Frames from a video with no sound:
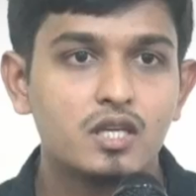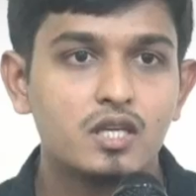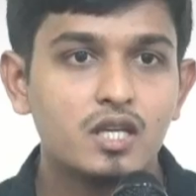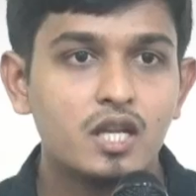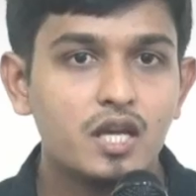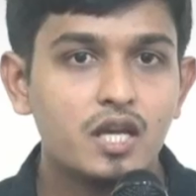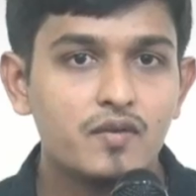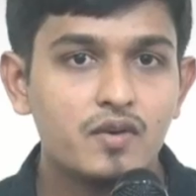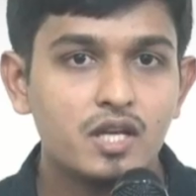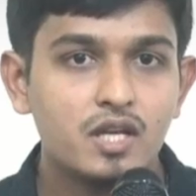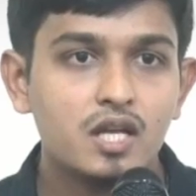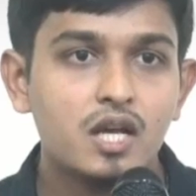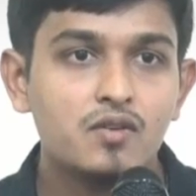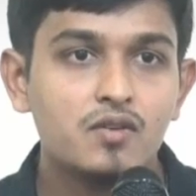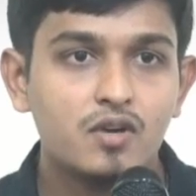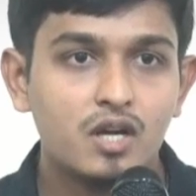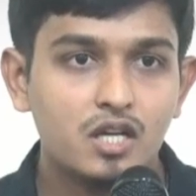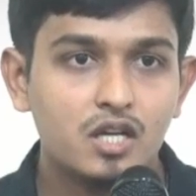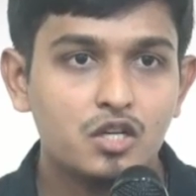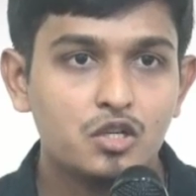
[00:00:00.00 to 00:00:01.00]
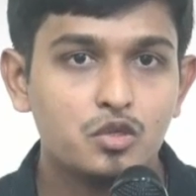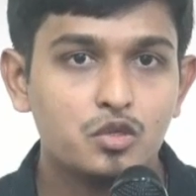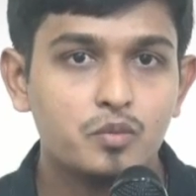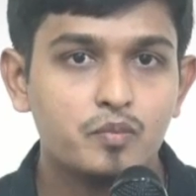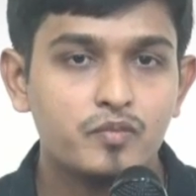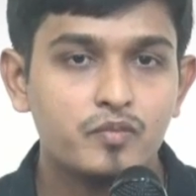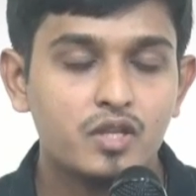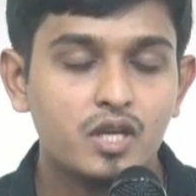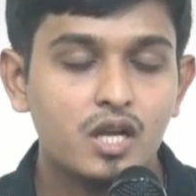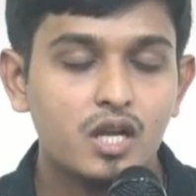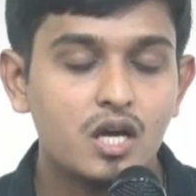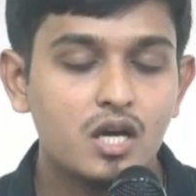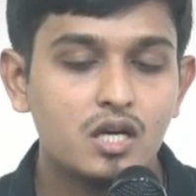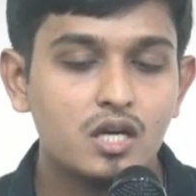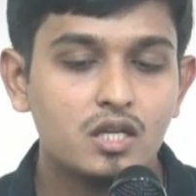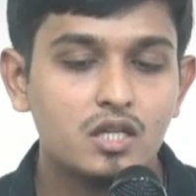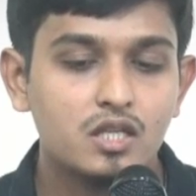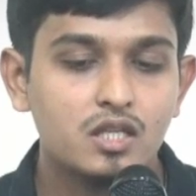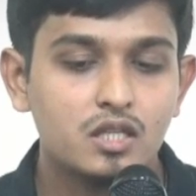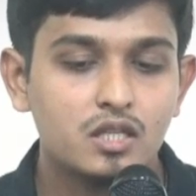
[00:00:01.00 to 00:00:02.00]
இறைவனை தான் வணங்கணும் ஏன்னா
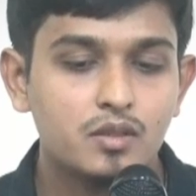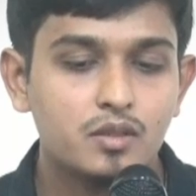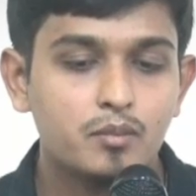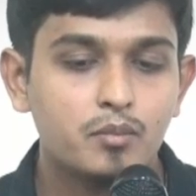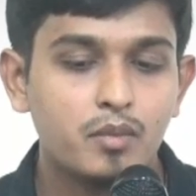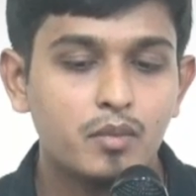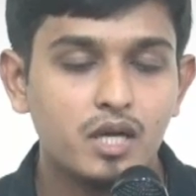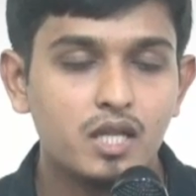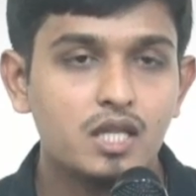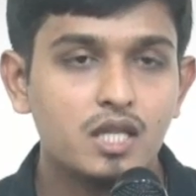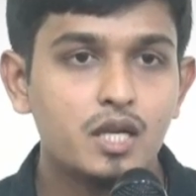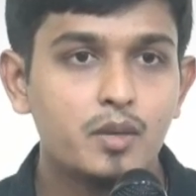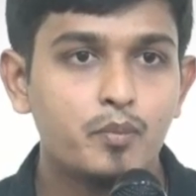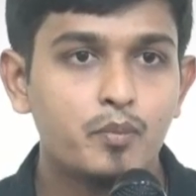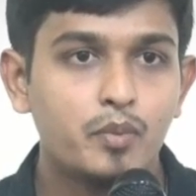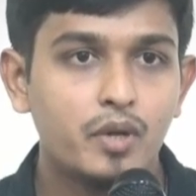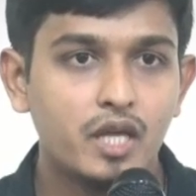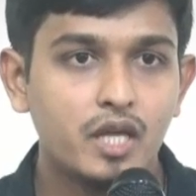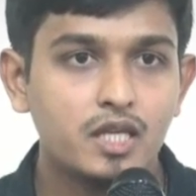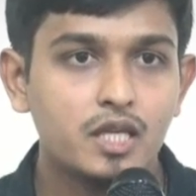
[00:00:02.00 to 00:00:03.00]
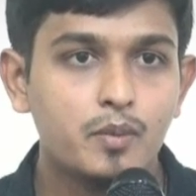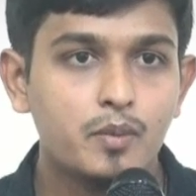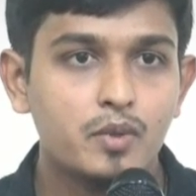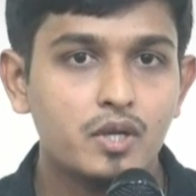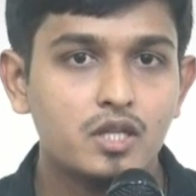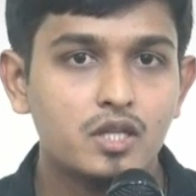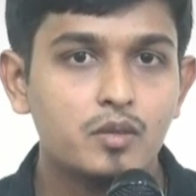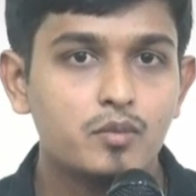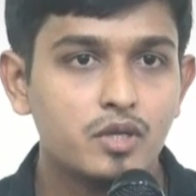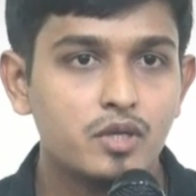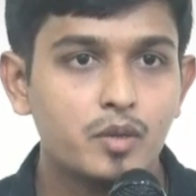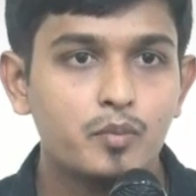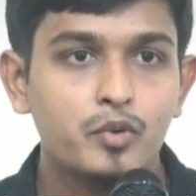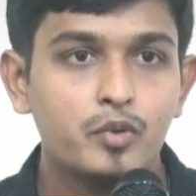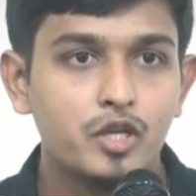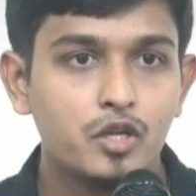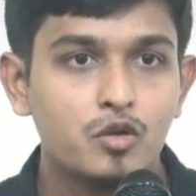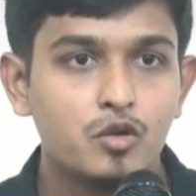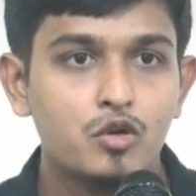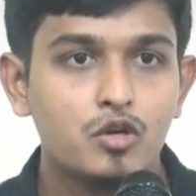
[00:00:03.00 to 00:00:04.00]
மனிதனை படைக்கப்பட்டதன்
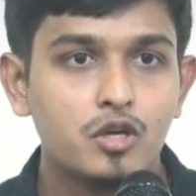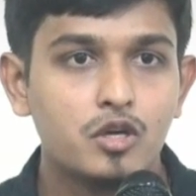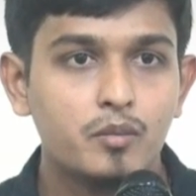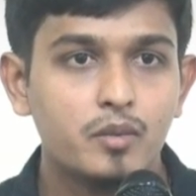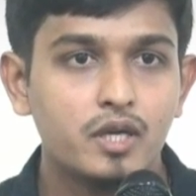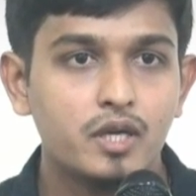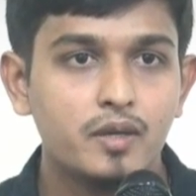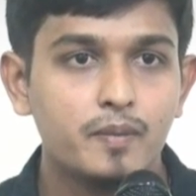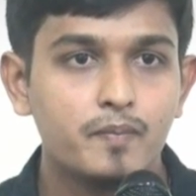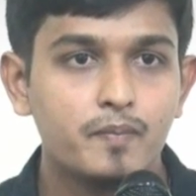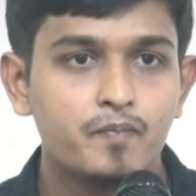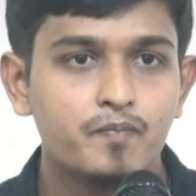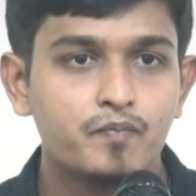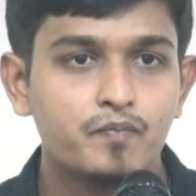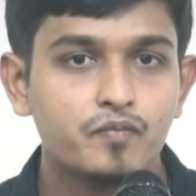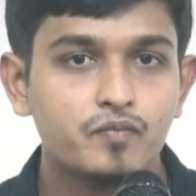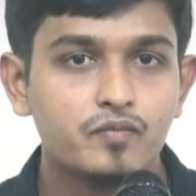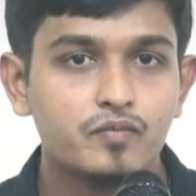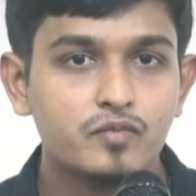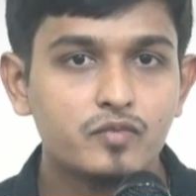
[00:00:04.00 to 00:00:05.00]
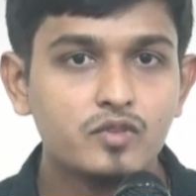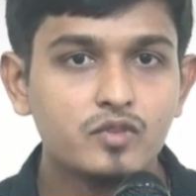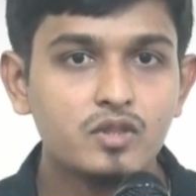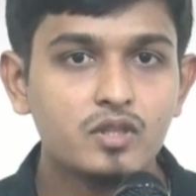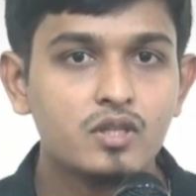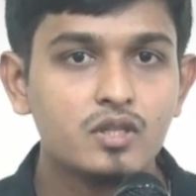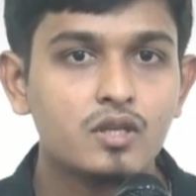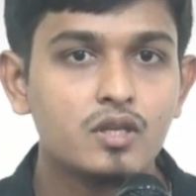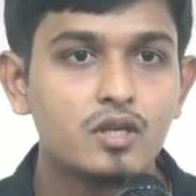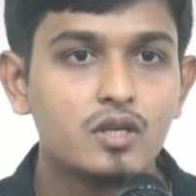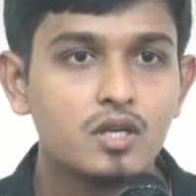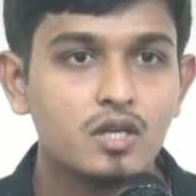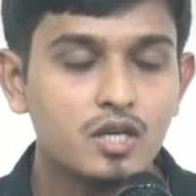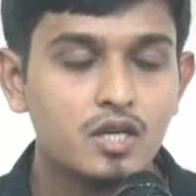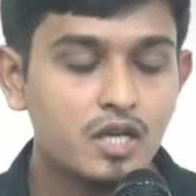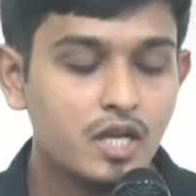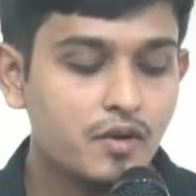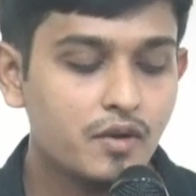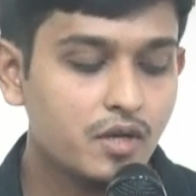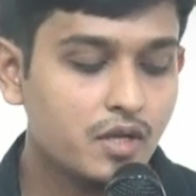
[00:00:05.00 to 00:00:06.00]
மிகப்பெரிய நோக்கமே
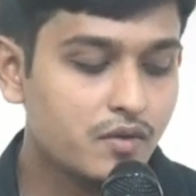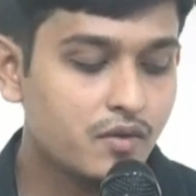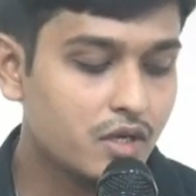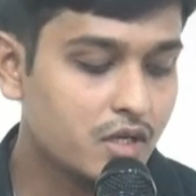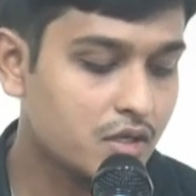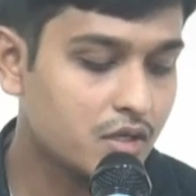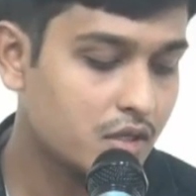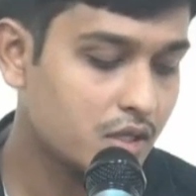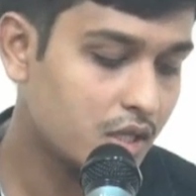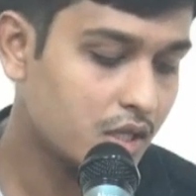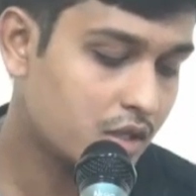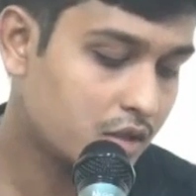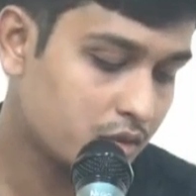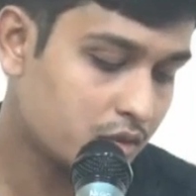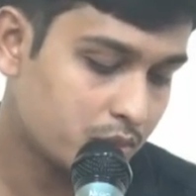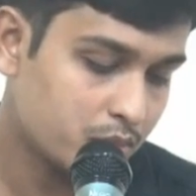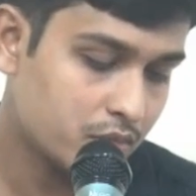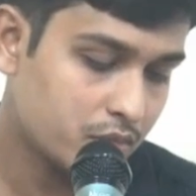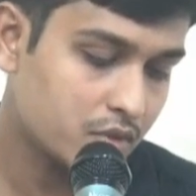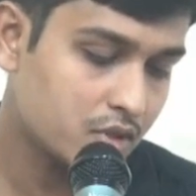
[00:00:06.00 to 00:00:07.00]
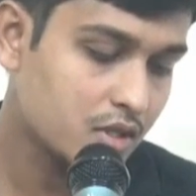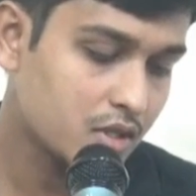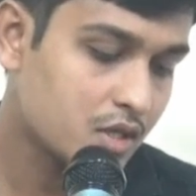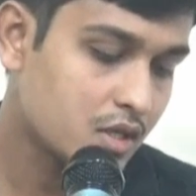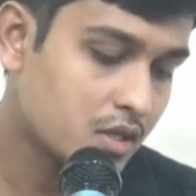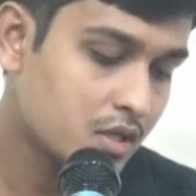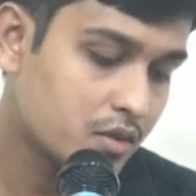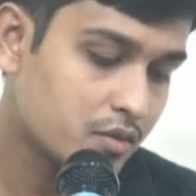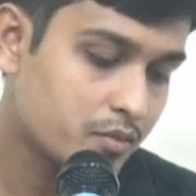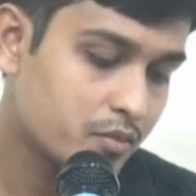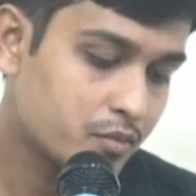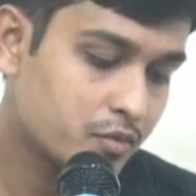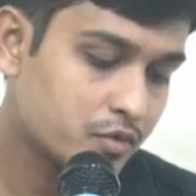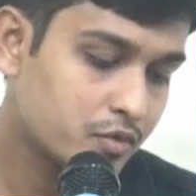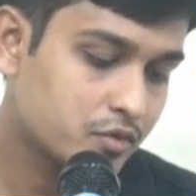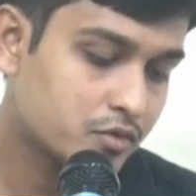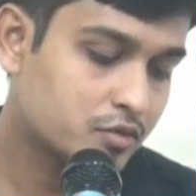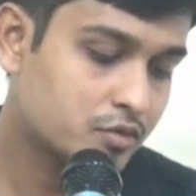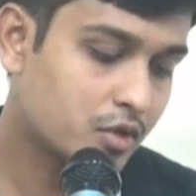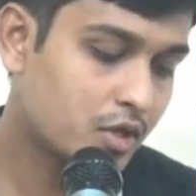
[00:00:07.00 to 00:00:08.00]
இறைவனை வணங்கணும் தான்
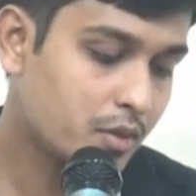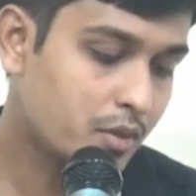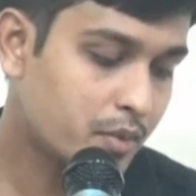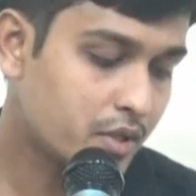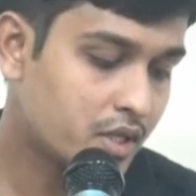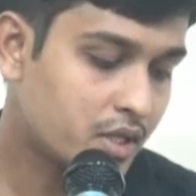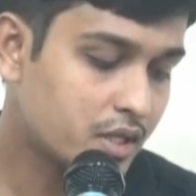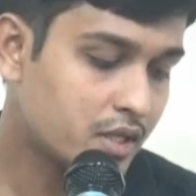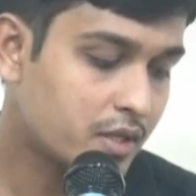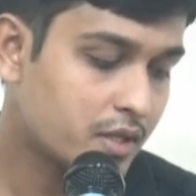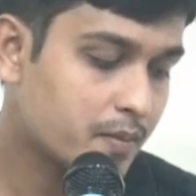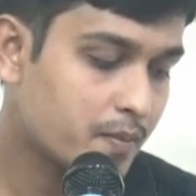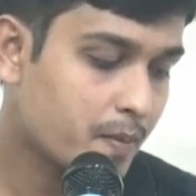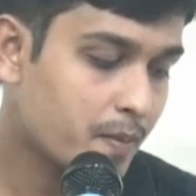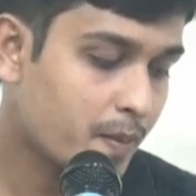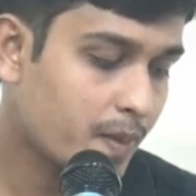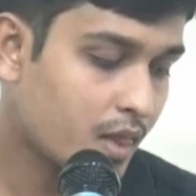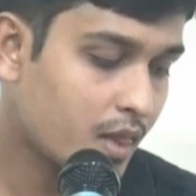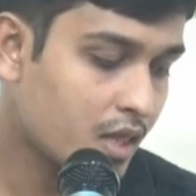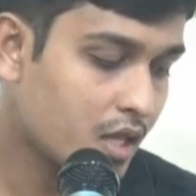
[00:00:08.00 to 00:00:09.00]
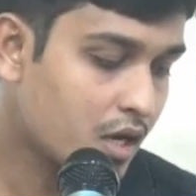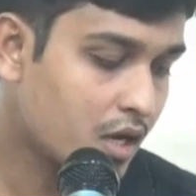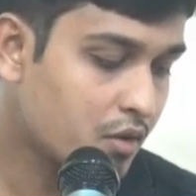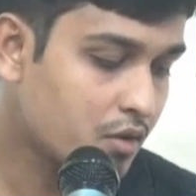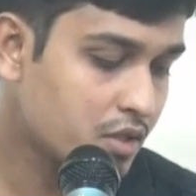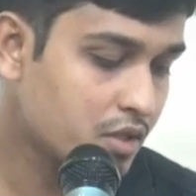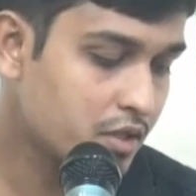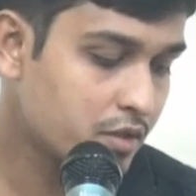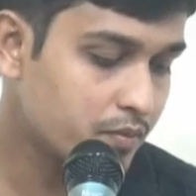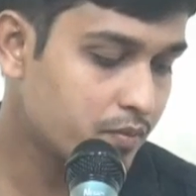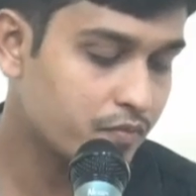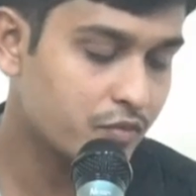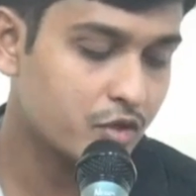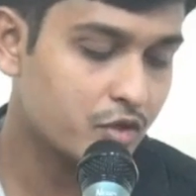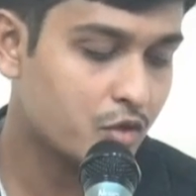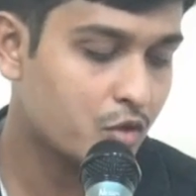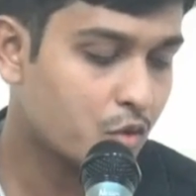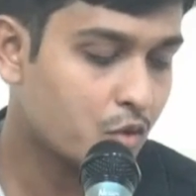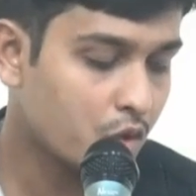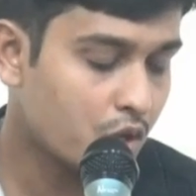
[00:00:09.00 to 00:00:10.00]
சொல்லப்பட்டிருக்கு அதாவது
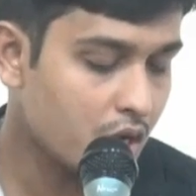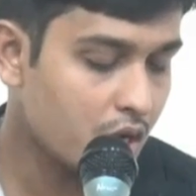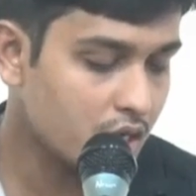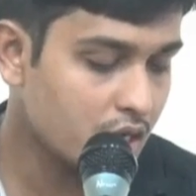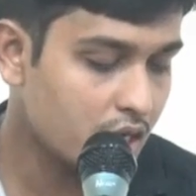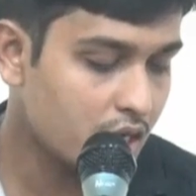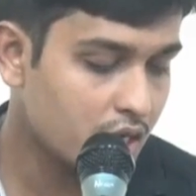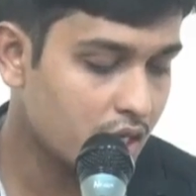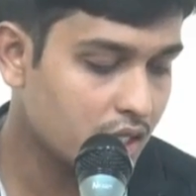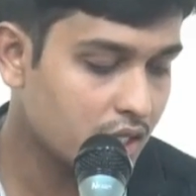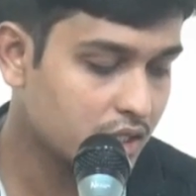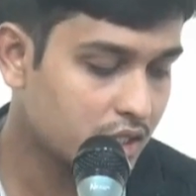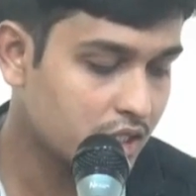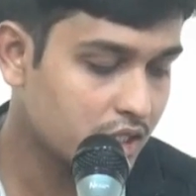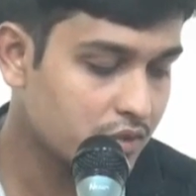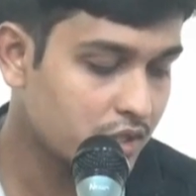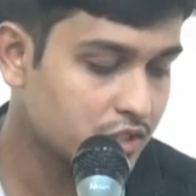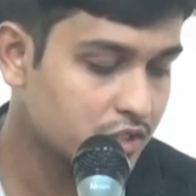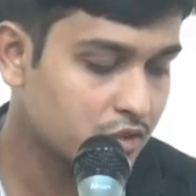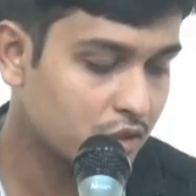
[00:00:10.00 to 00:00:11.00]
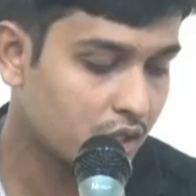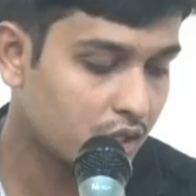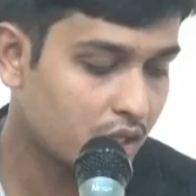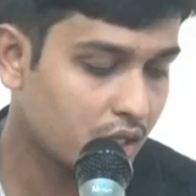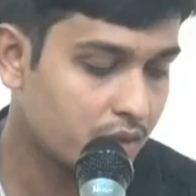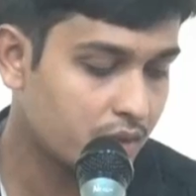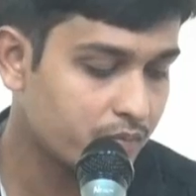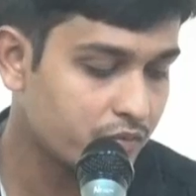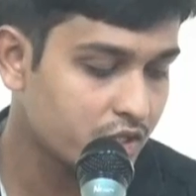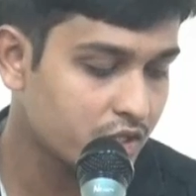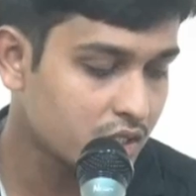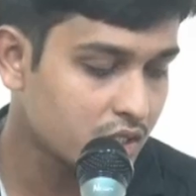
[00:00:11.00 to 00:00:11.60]
குரானில் அல்லாஹ் தெளிவாக சொல்கிறான்